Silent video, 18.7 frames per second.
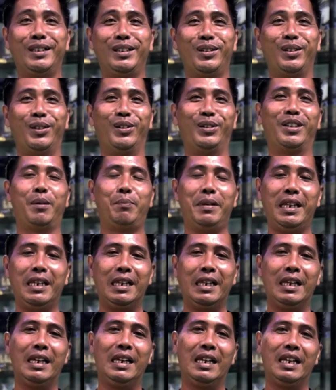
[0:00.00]
gitu loh tapi
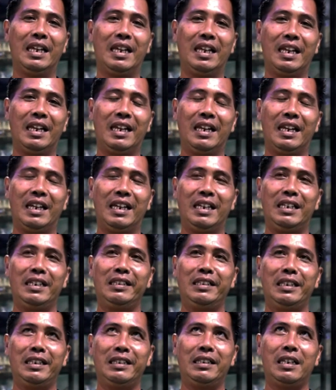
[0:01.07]

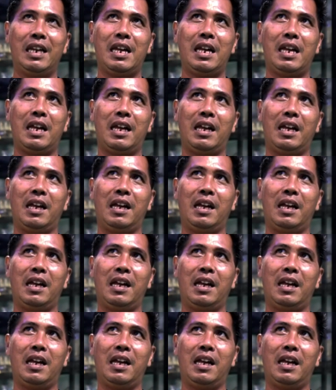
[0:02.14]
intinya